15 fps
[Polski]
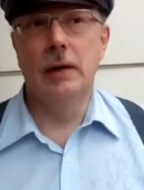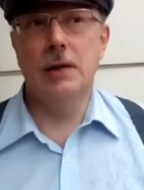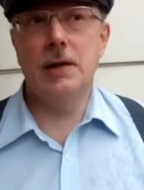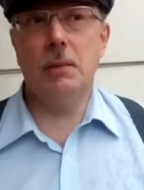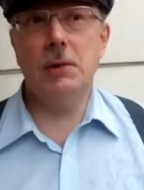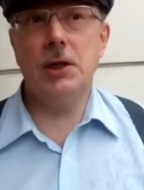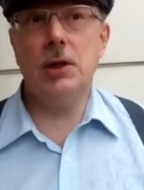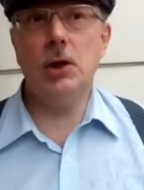
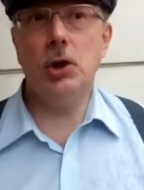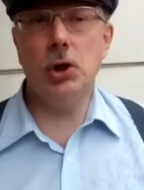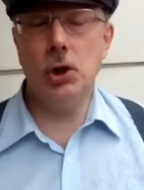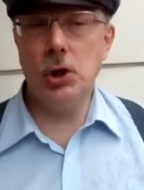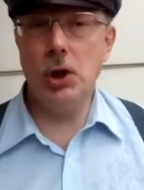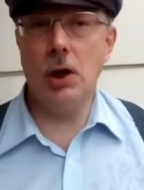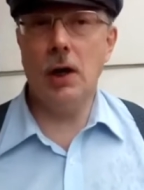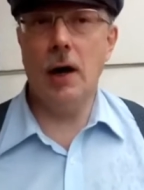Zamiast ich
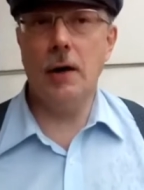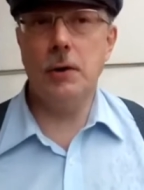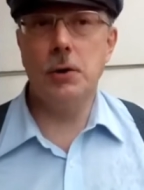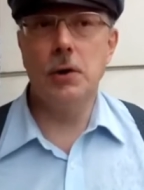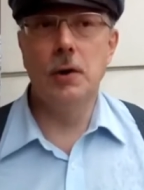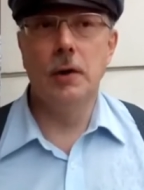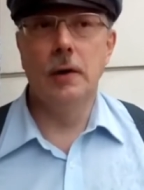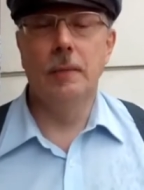ścigać,
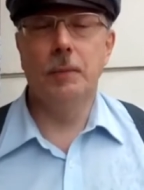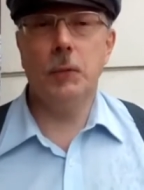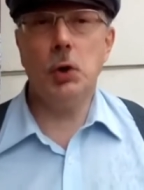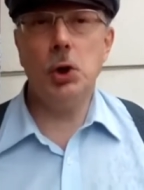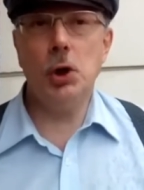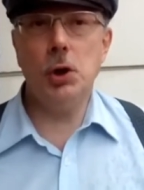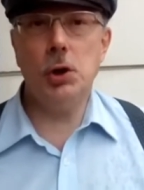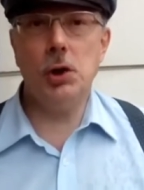to
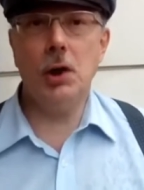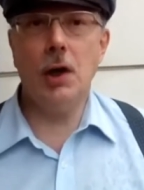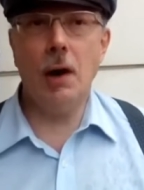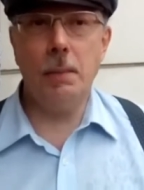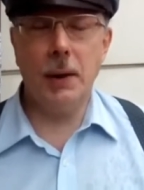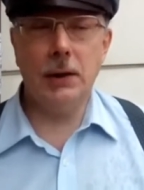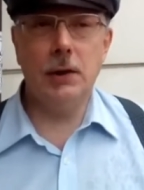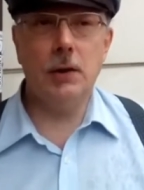się
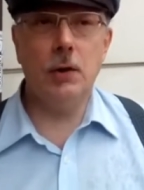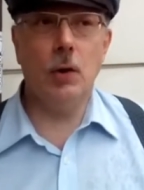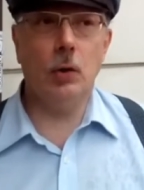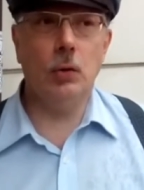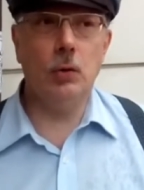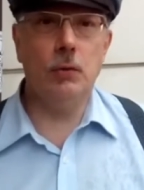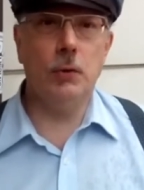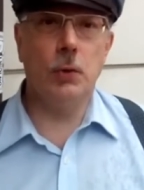ściga
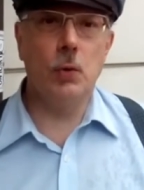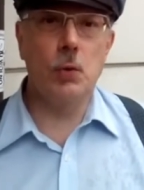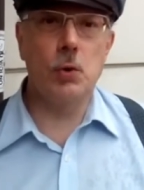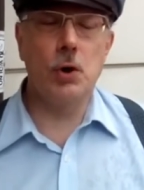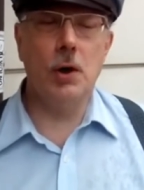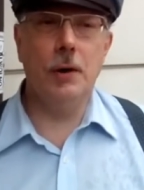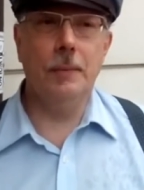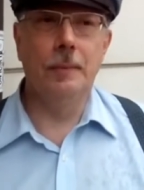patriotów,
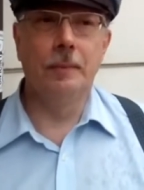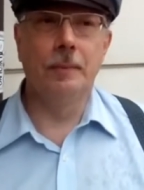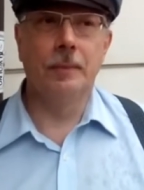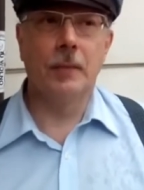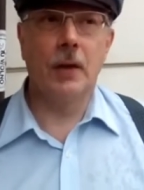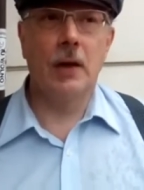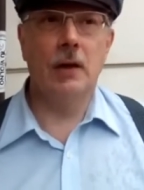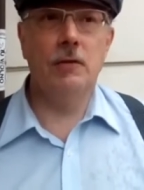którzy
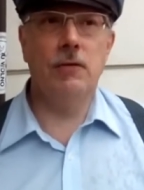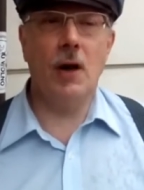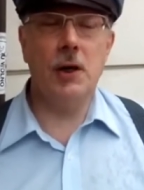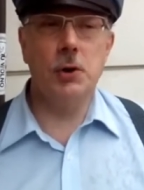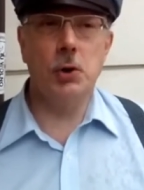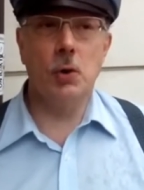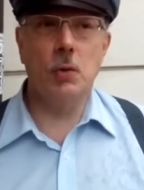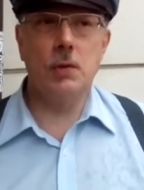
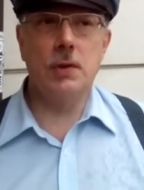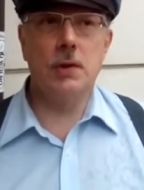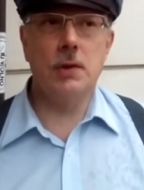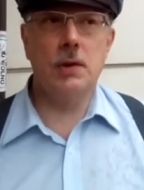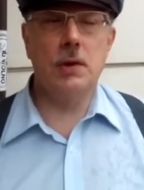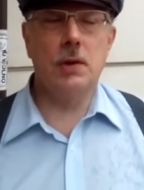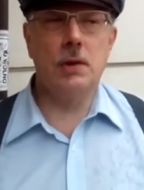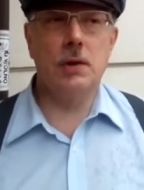walczą
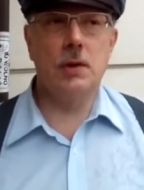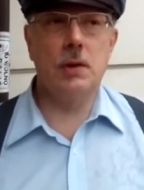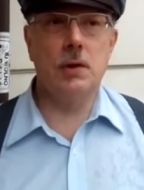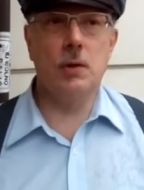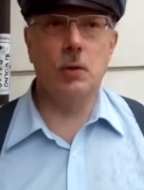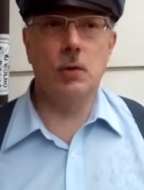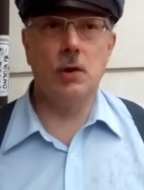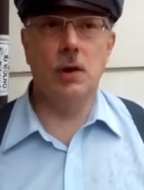z, z,
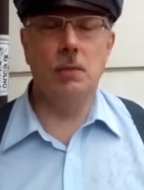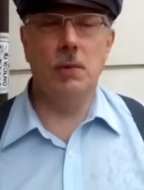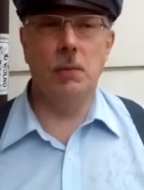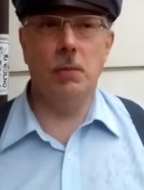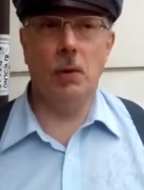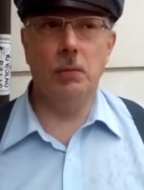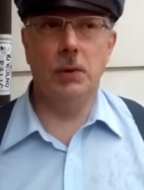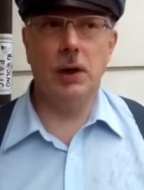z ruskimi
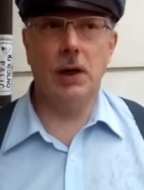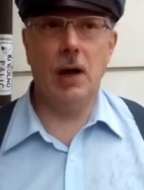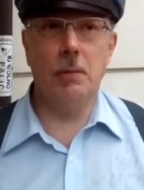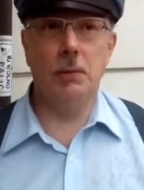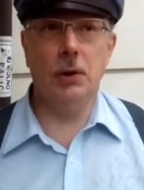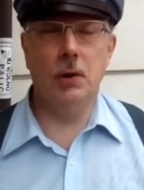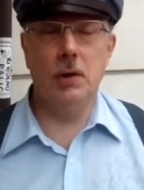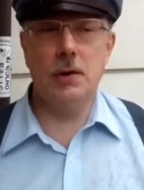
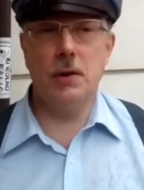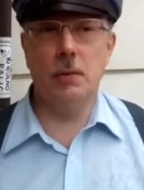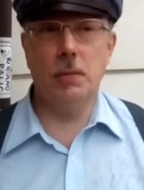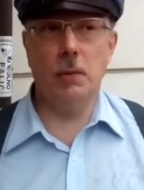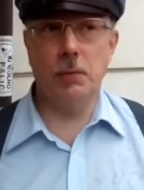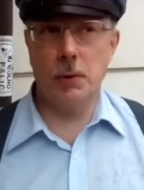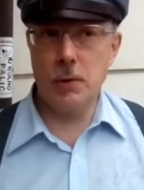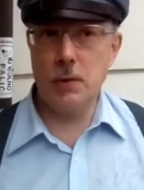pomnikami. No jest to
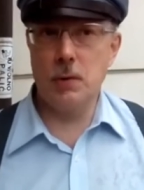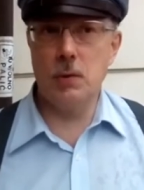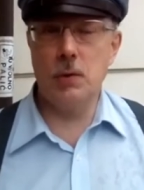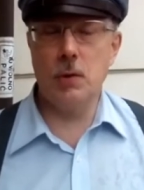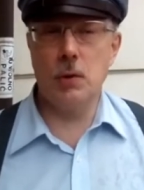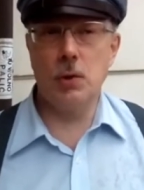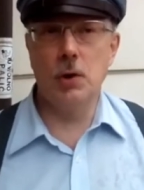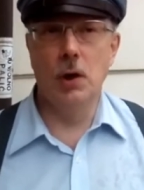po prostu
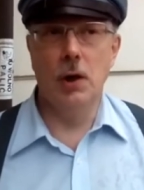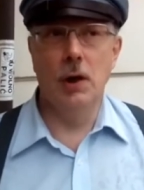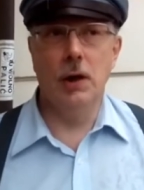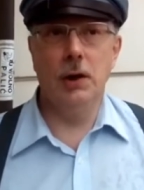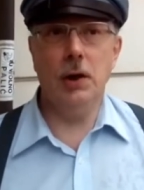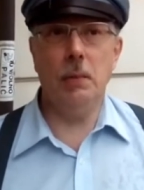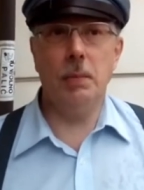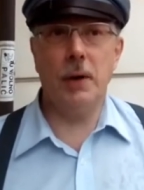coś
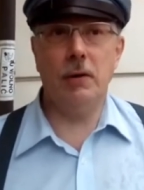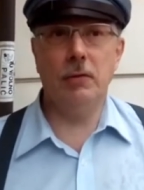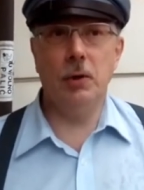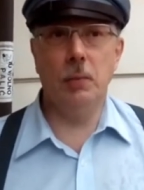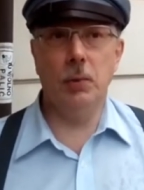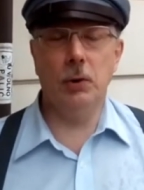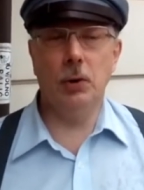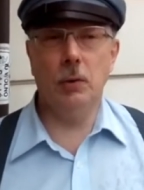
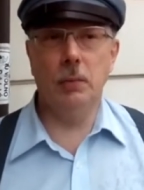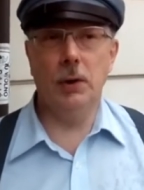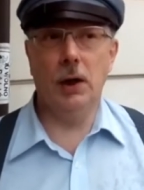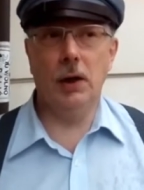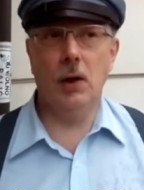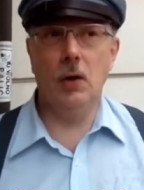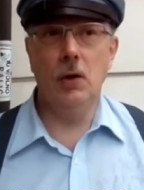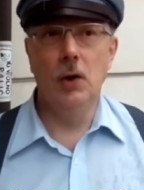
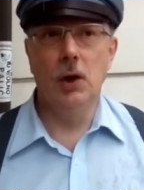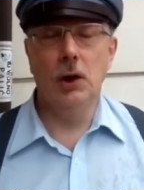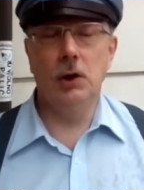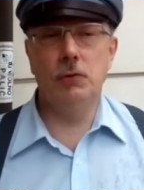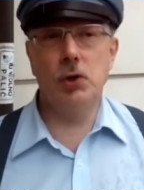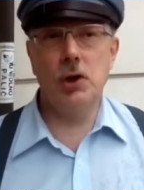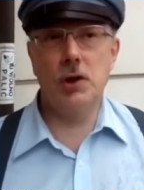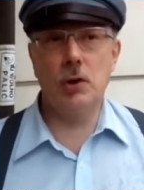nieprawdopodobnego
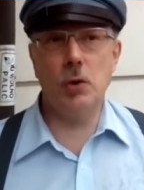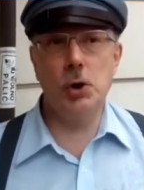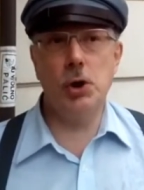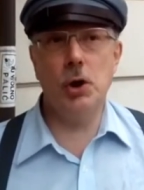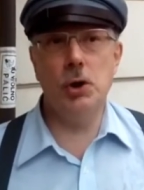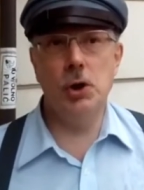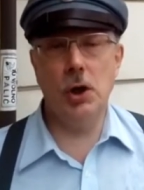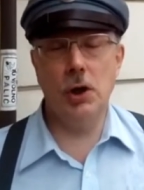i wszystko
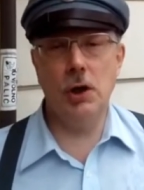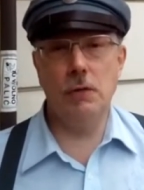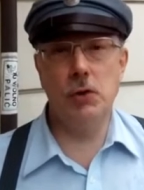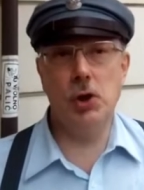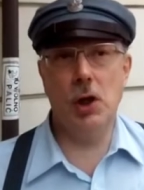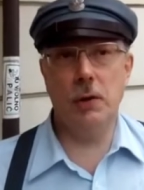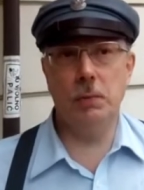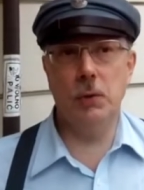się dzieje w
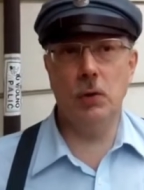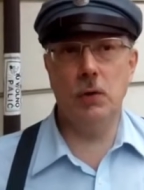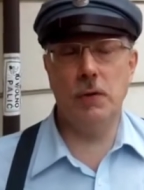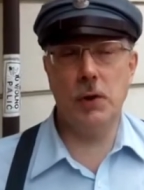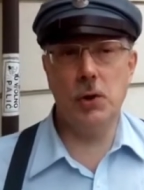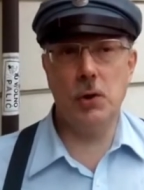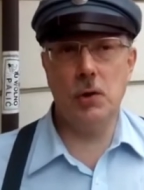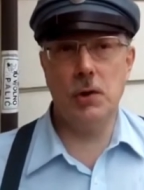sierpniu
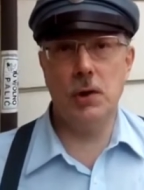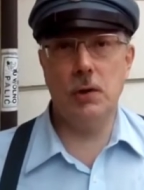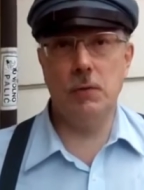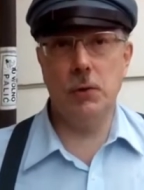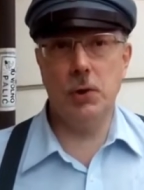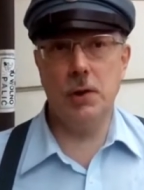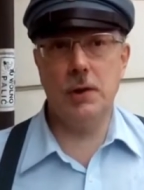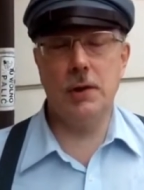
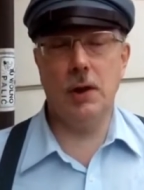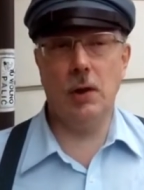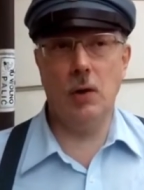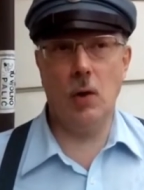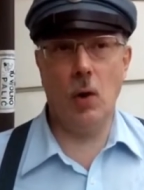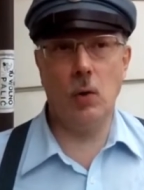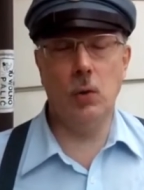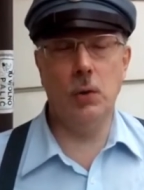2020
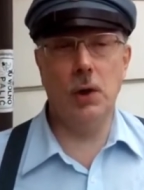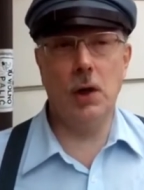roku.